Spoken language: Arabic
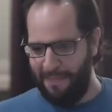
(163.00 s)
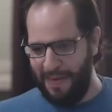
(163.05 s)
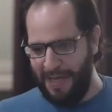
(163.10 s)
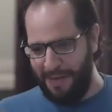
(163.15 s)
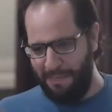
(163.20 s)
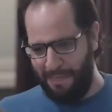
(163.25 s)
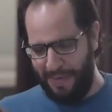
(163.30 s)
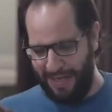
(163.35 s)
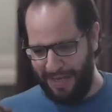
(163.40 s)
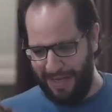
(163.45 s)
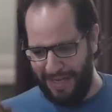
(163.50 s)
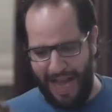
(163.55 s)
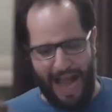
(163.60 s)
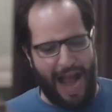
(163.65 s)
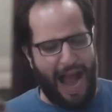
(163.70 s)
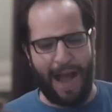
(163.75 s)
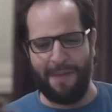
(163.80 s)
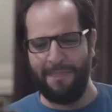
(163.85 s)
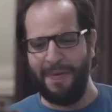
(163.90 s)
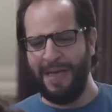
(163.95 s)
يا حبيبي
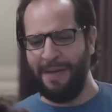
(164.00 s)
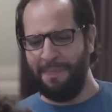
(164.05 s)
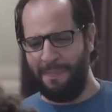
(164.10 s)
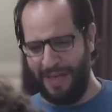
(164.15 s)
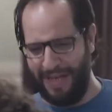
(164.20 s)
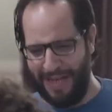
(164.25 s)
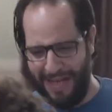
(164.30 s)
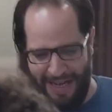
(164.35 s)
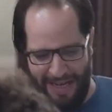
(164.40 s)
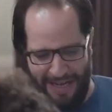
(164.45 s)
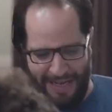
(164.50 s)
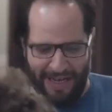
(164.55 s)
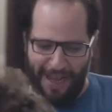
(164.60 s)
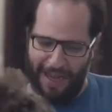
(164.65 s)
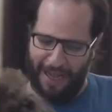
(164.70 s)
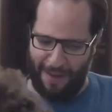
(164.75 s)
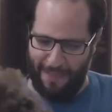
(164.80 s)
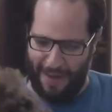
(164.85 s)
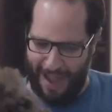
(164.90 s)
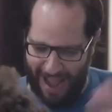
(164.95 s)
يا حبيبي
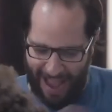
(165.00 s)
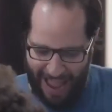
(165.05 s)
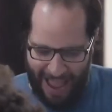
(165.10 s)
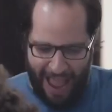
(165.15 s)
يلا